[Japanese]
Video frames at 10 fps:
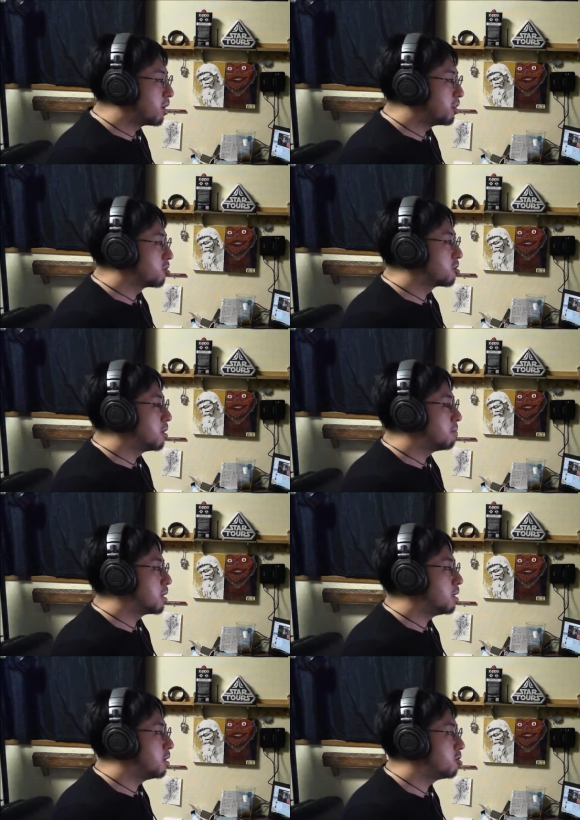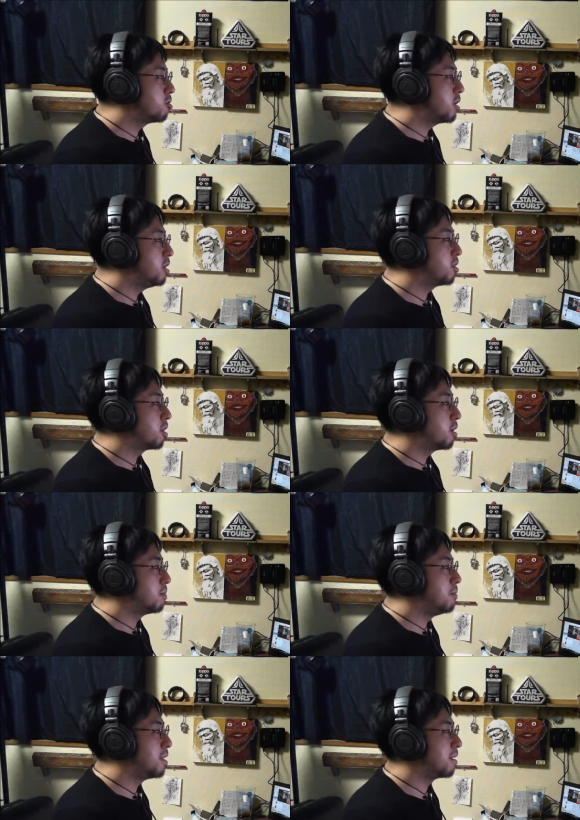ちょっとやっぱね、主催者だから目
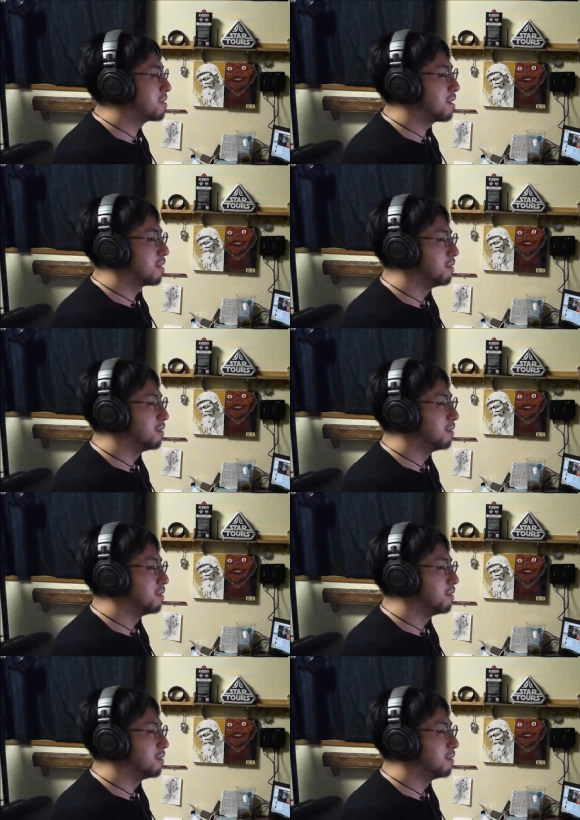立つけど。